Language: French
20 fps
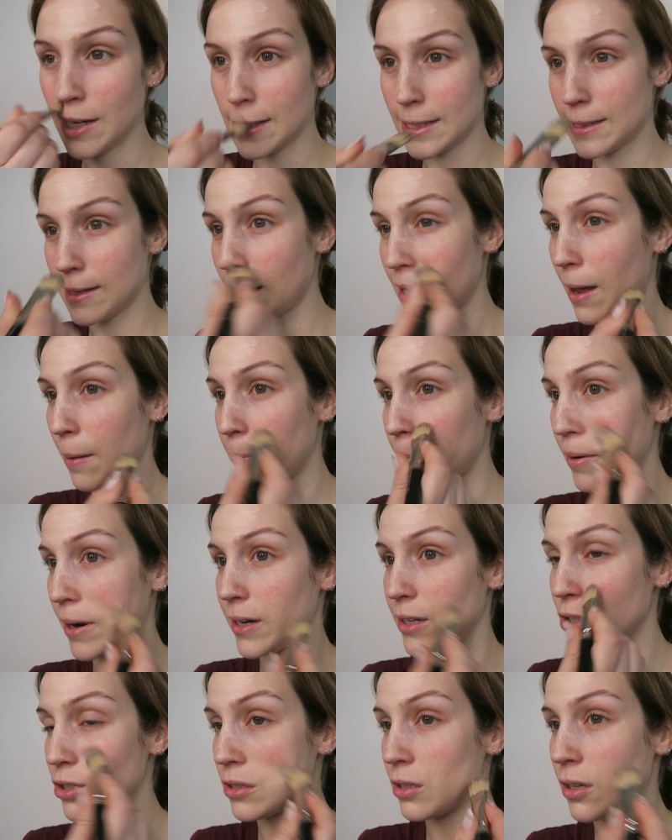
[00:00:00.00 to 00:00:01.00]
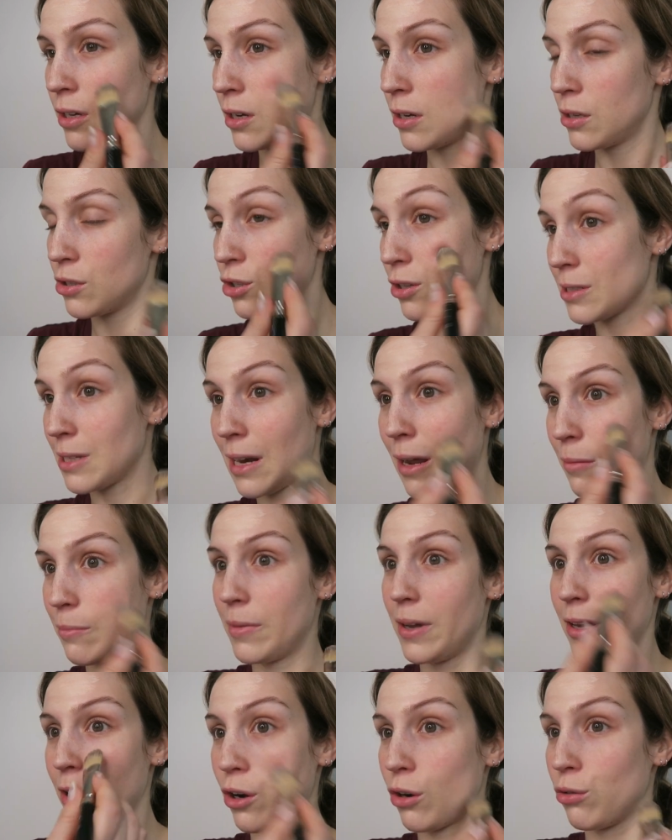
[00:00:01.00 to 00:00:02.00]
Ça sent la pêche. Genre, c'est la
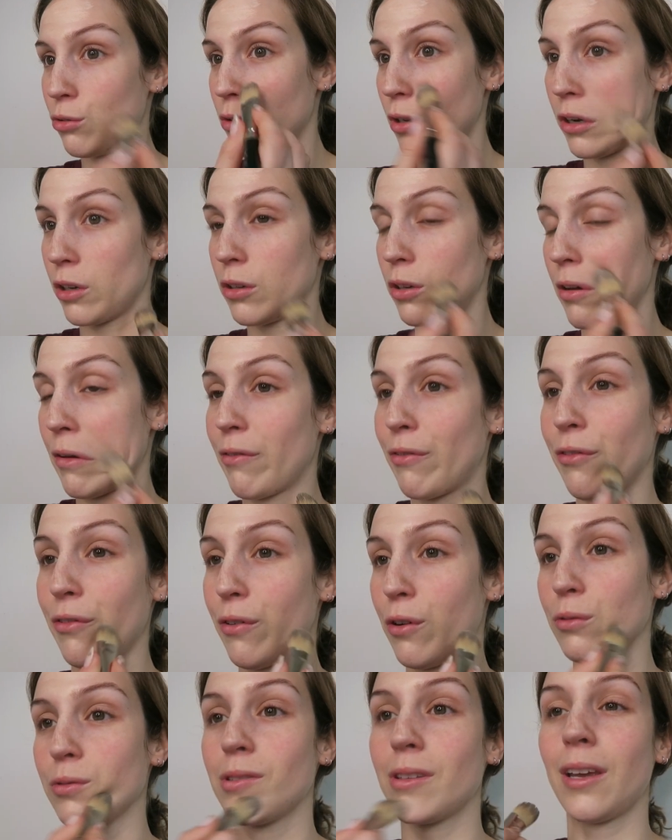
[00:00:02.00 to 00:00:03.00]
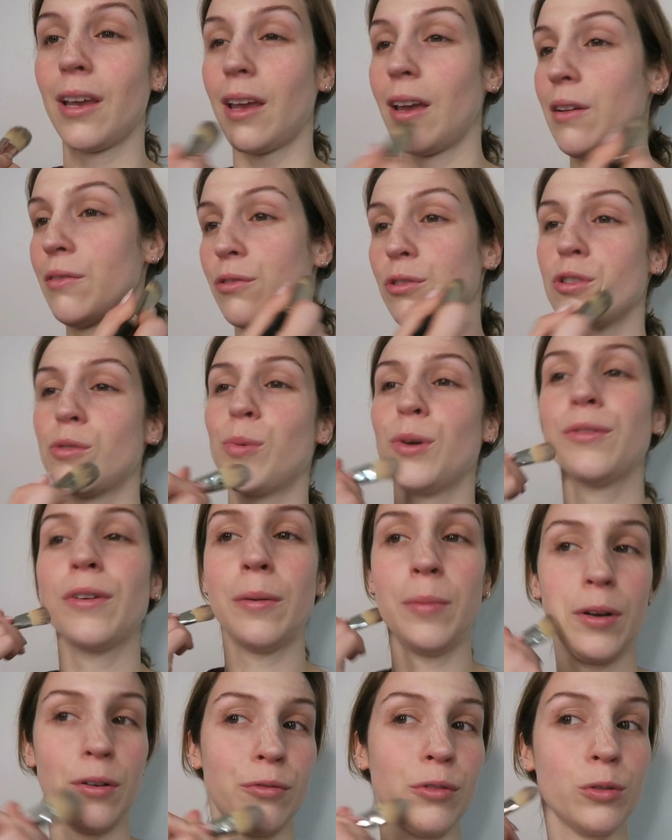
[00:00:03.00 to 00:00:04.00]
meilleure odeur de fond de teint ever. C'est pas
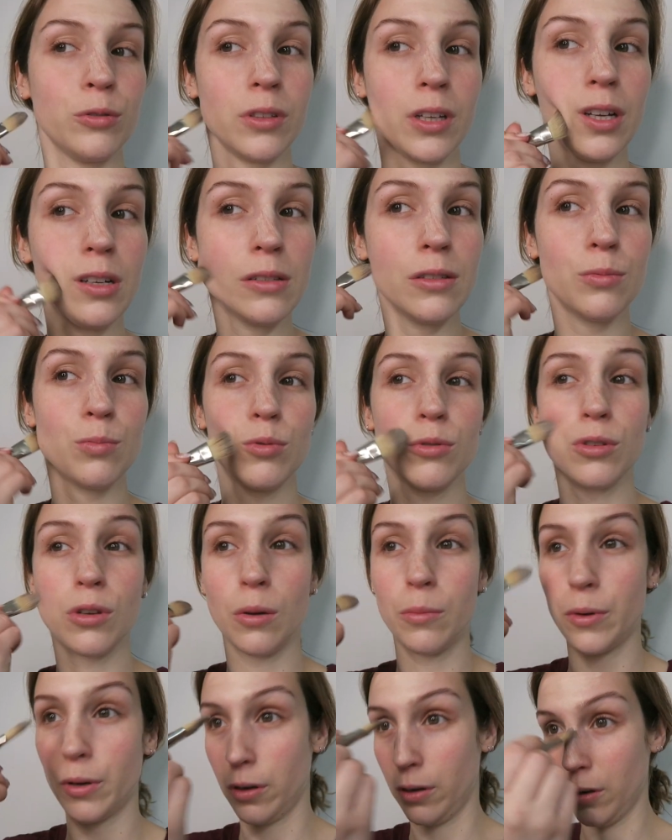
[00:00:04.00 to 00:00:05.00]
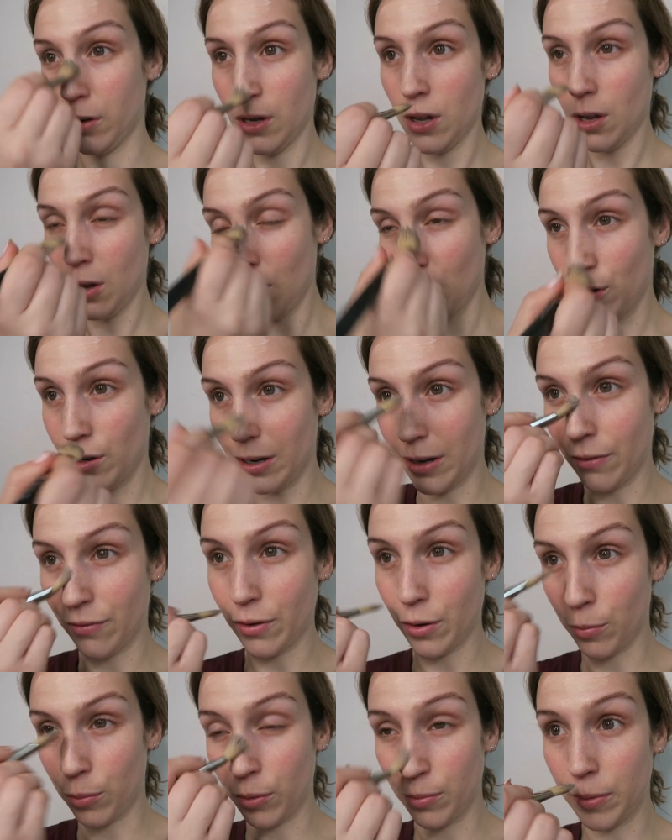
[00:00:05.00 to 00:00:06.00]
vraiment un fond de teint, c'est plus comme un,
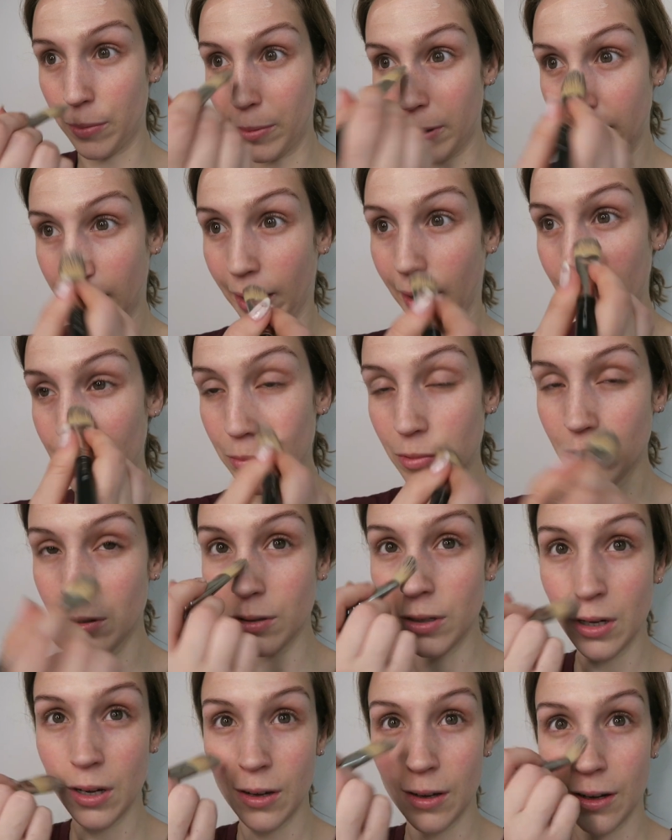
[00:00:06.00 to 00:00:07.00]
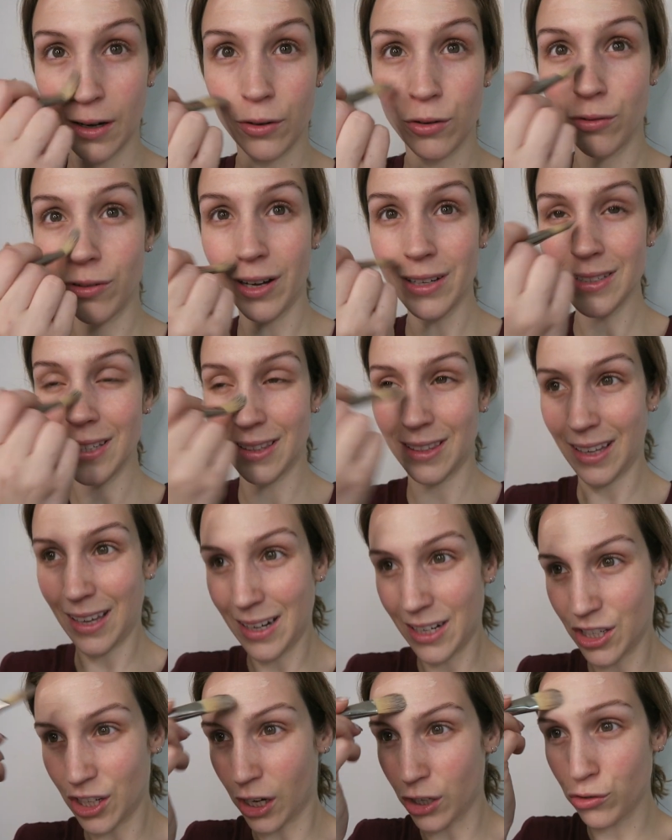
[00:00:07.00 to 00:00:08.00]
effet un peu bébé crème, là. Fait c'est
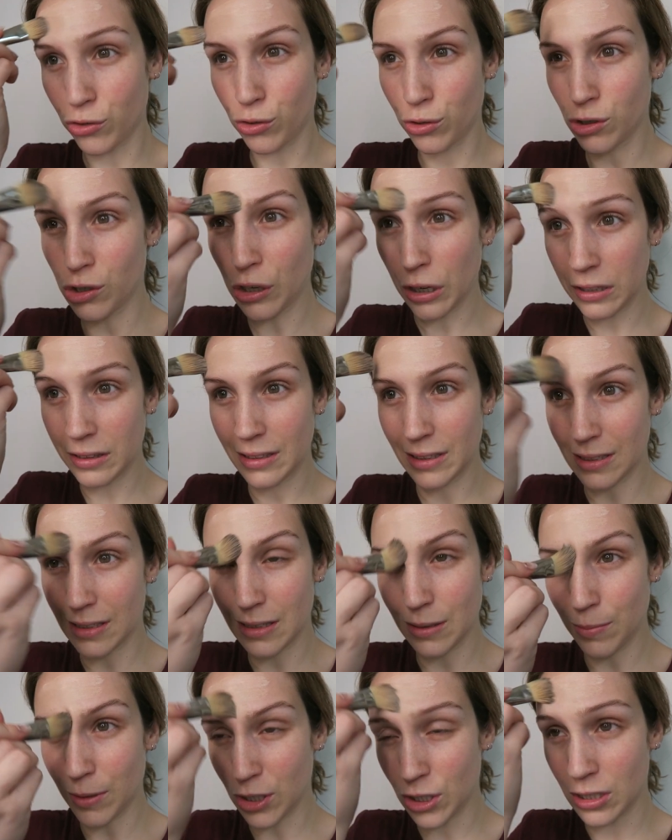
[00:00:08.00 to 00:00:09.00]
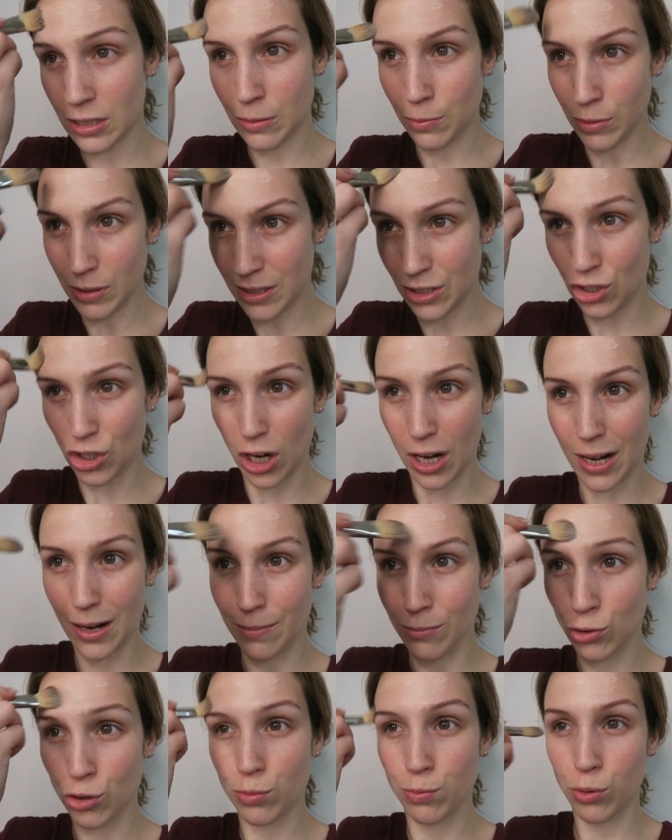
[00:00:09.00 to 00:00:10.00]
très légère. Je vais juste le retester, parce que je sais pas si je
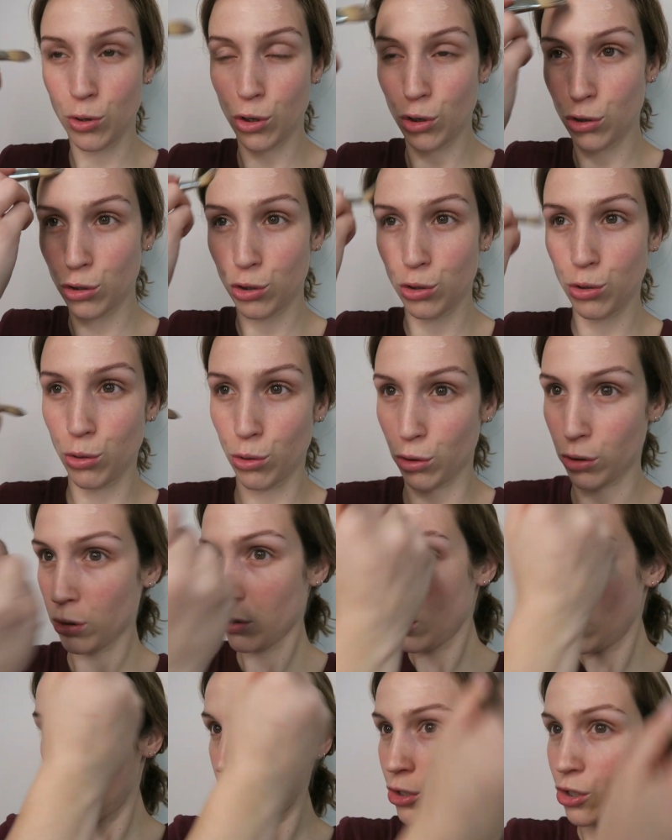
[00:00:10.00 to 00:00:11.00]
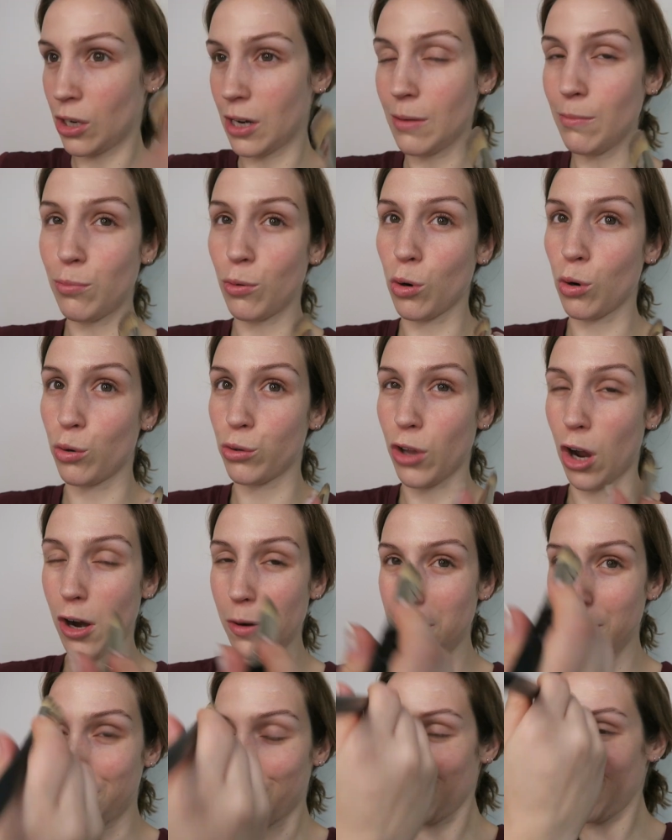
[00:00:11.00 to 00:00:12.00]
l'aime. Je suis pas sûre. Je l'aime pour
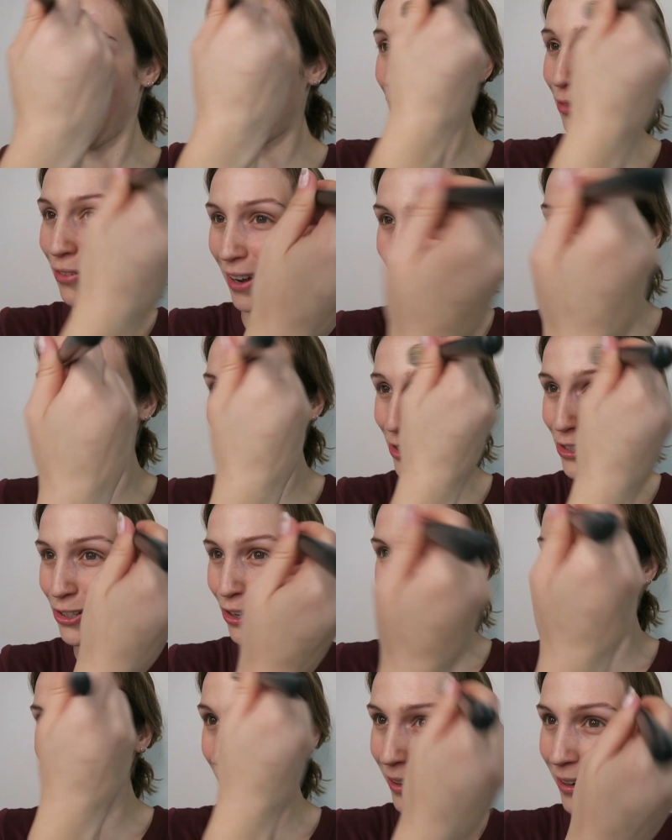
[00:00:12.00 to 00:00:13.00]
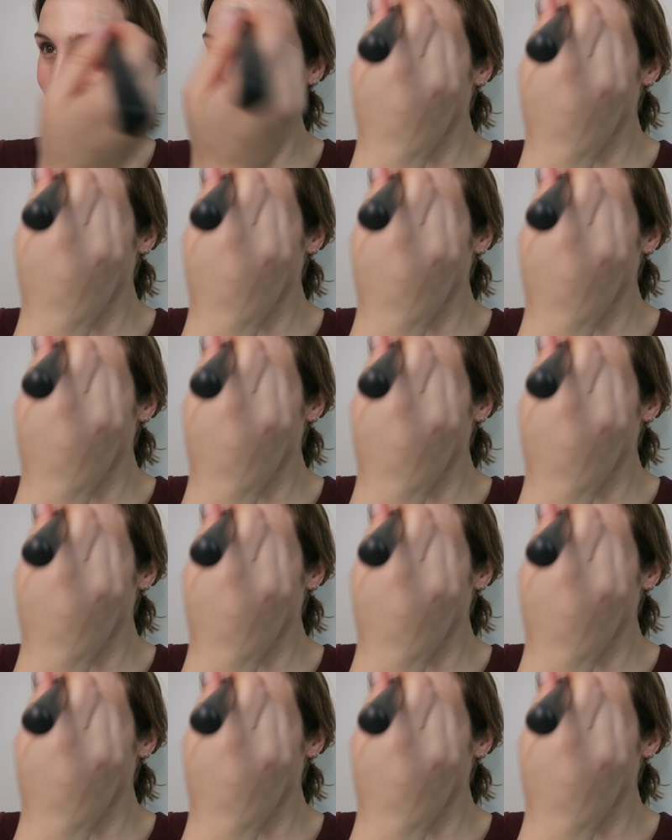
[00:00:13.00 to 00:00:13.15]
l'odeur, puis pour la fraîcheur.